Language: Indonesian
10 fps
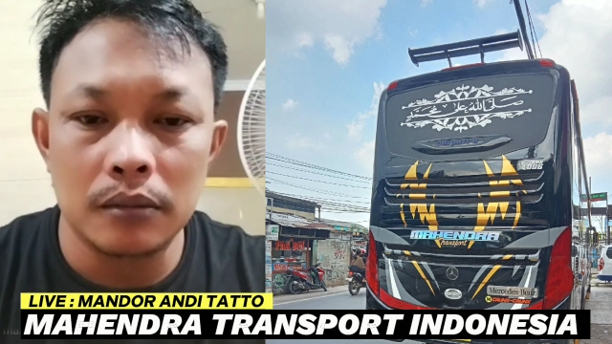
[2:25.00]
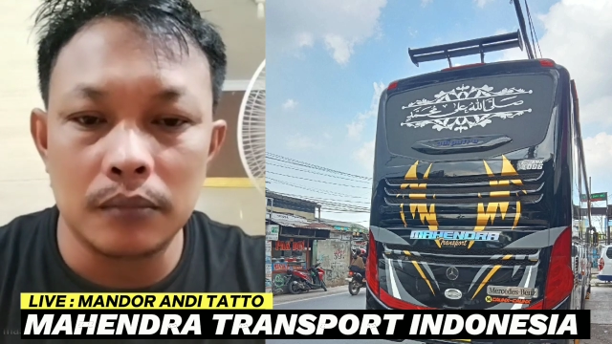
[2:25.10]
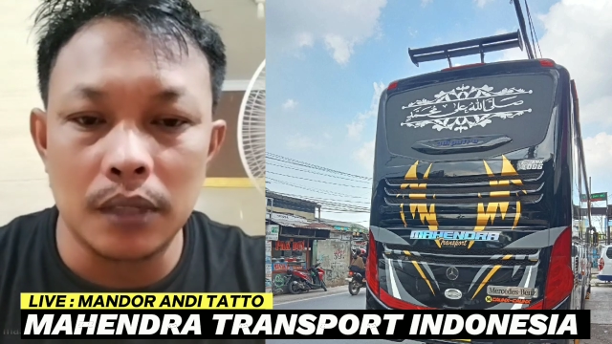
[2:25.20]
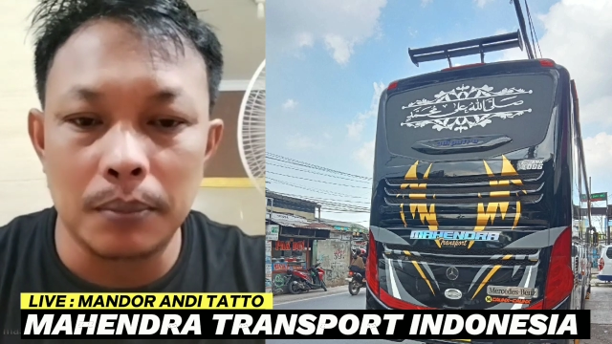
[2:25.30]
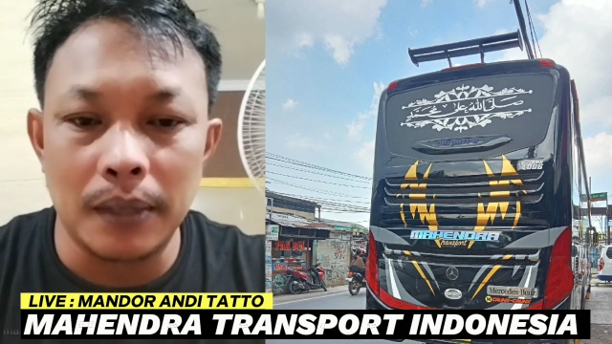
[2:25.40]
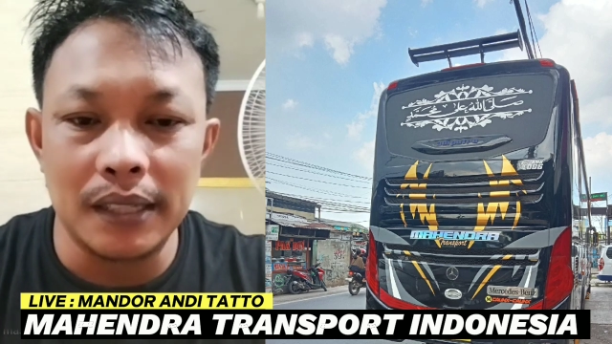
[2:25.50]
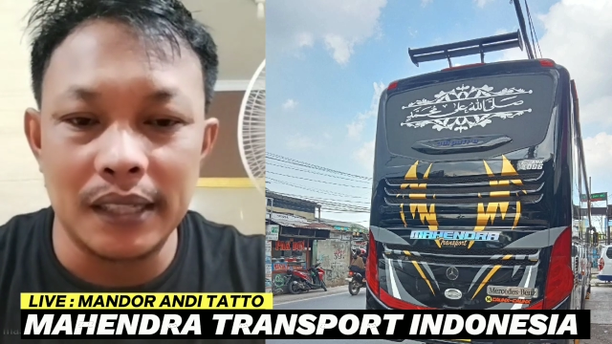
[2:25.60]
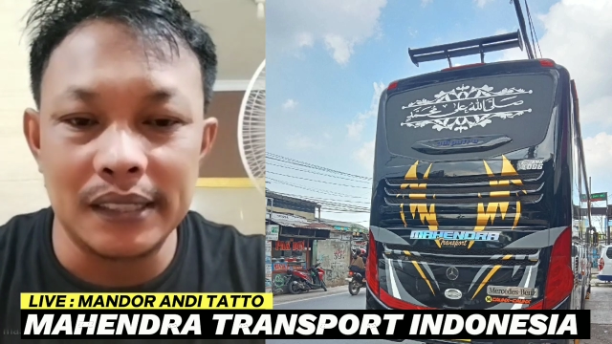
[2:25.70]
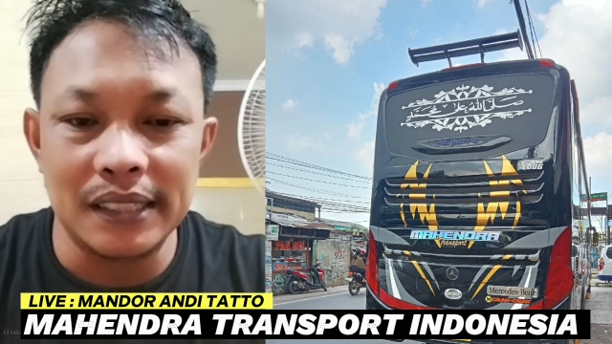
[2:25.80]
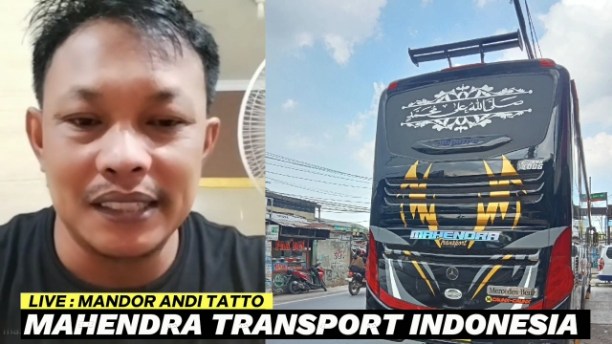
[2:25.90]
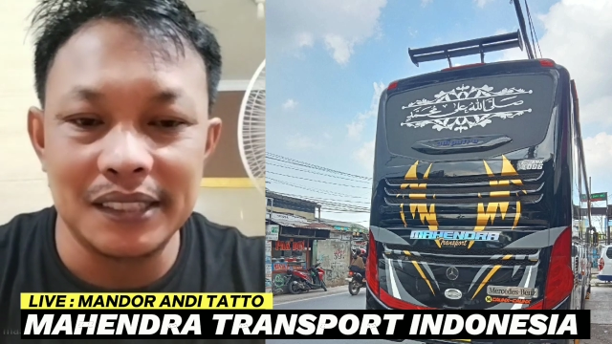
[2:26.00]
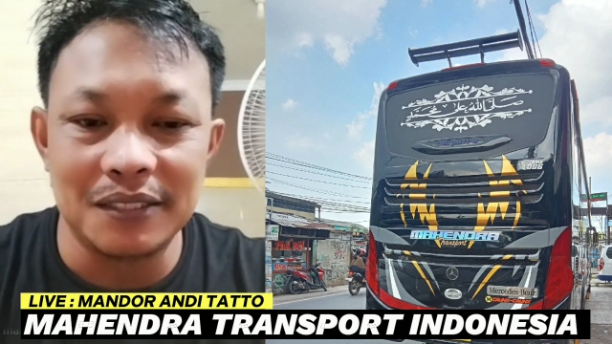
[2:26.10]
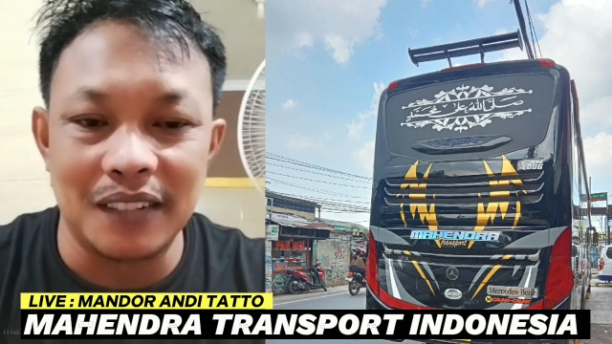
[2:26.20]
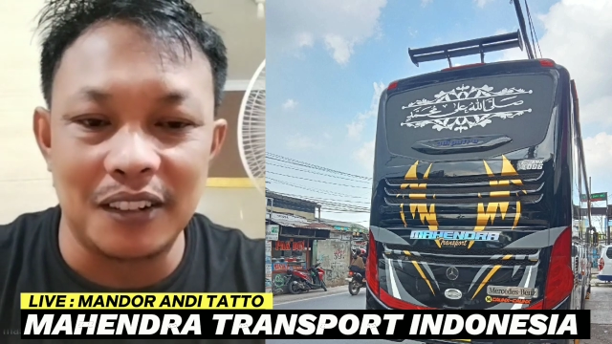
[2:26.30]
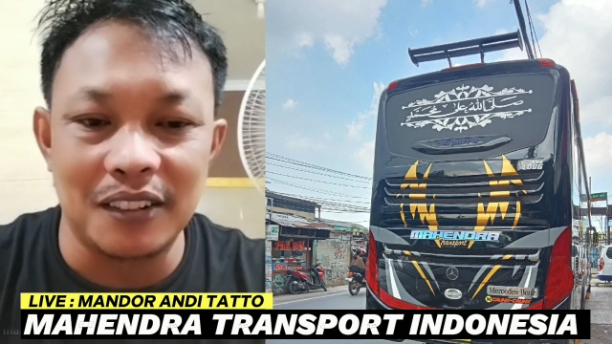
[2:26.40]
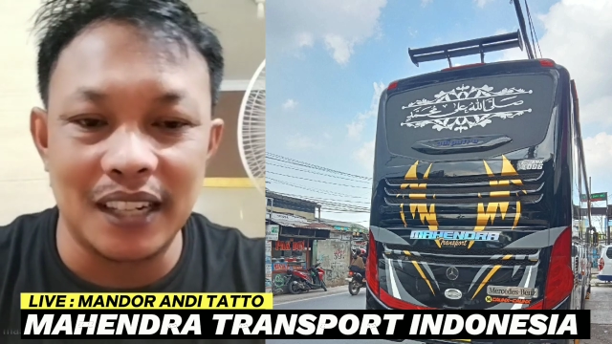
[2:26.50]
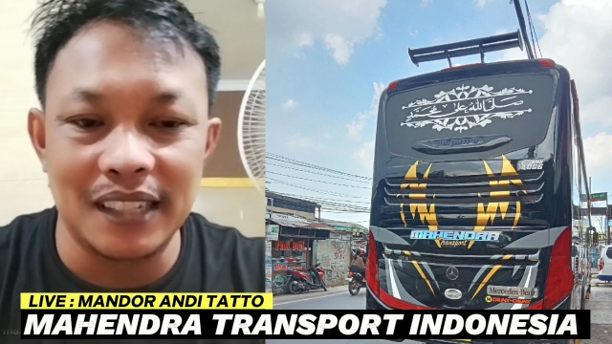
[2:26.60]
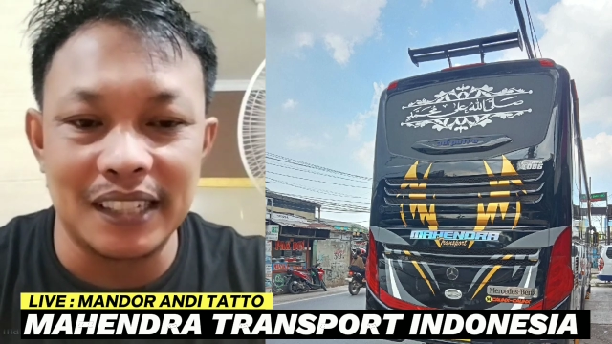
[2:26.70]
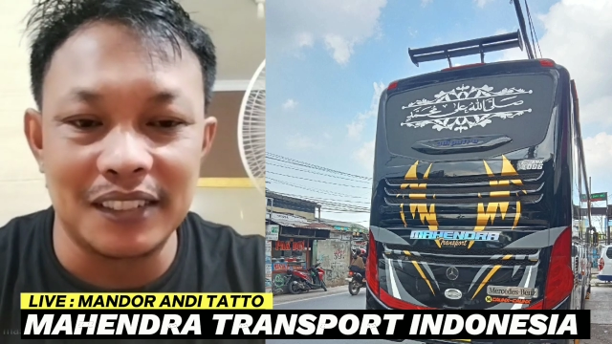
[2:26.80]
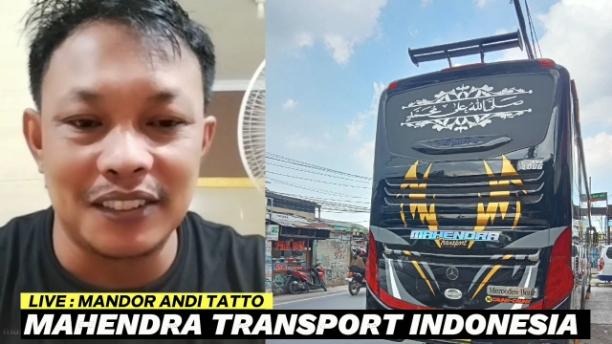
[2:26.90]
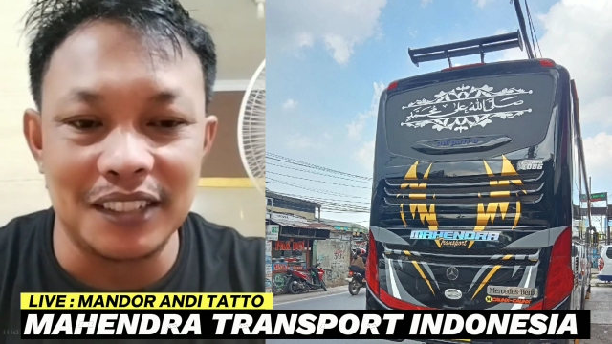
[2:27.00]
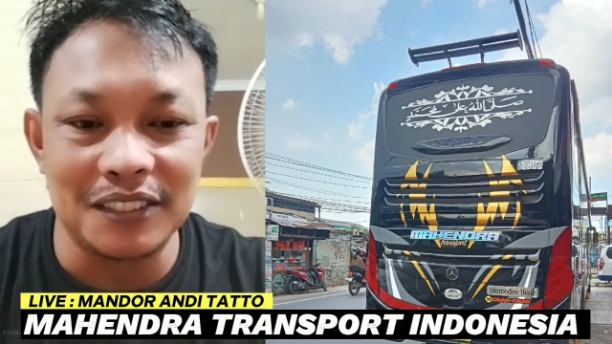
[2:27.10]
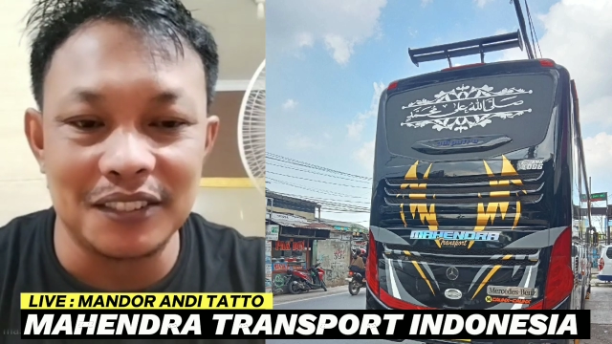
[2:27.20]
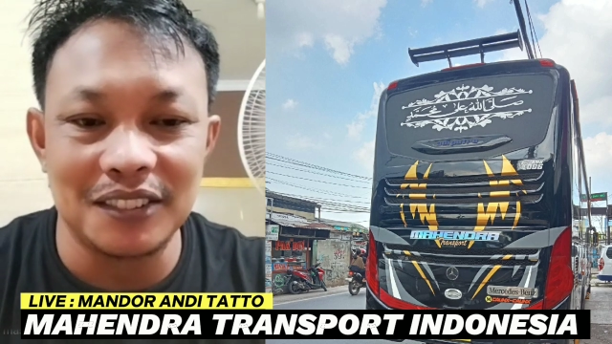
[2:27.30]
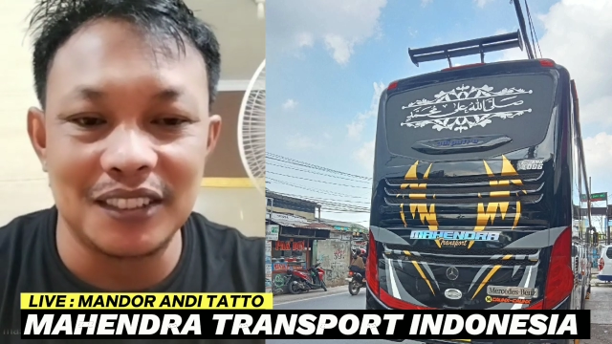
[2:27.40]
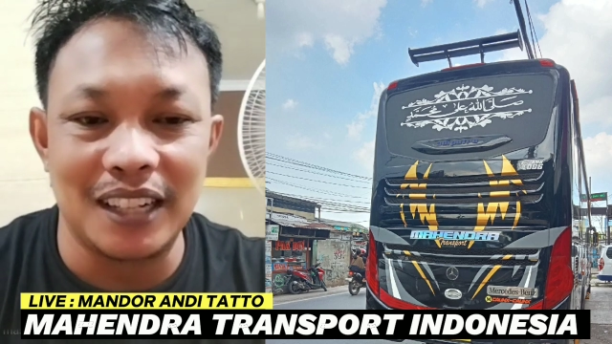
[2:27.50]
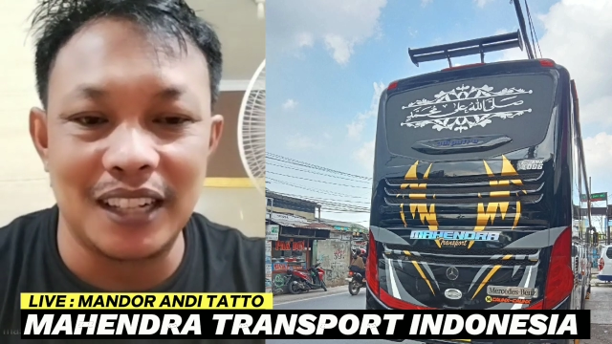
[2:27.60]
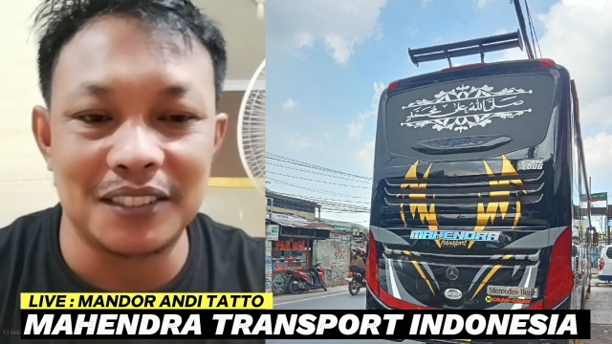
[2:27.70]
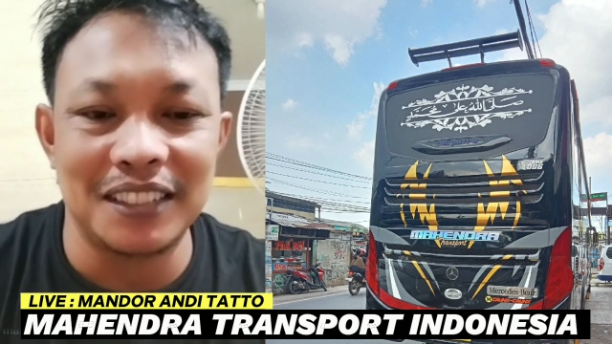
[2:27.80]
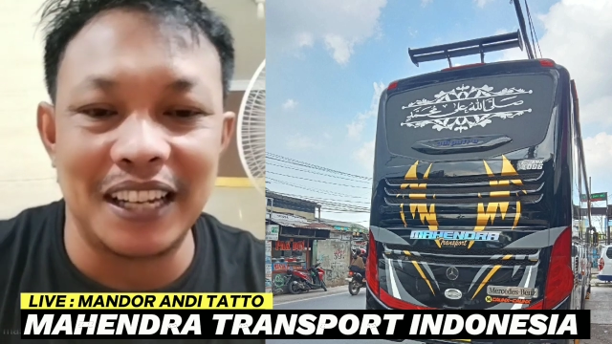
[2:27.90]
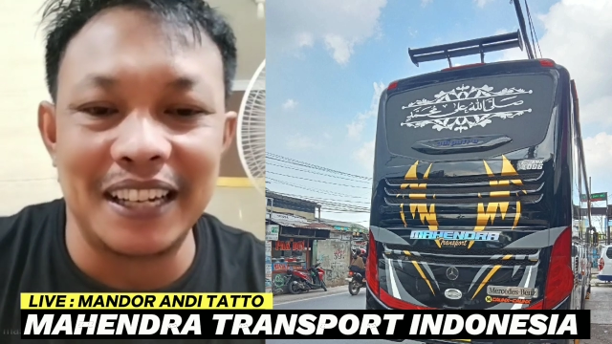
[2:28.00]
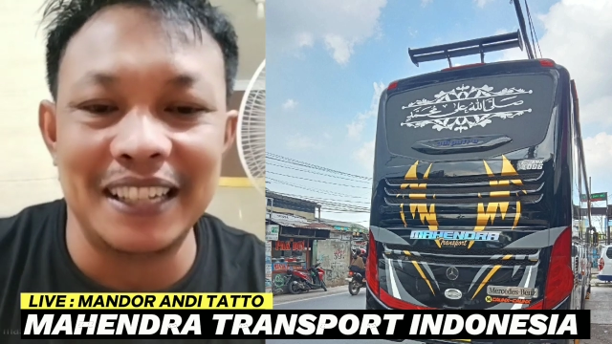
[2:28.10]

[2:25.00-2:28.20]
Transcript: Mulai bahaya ini dua orang naik golek ajudan.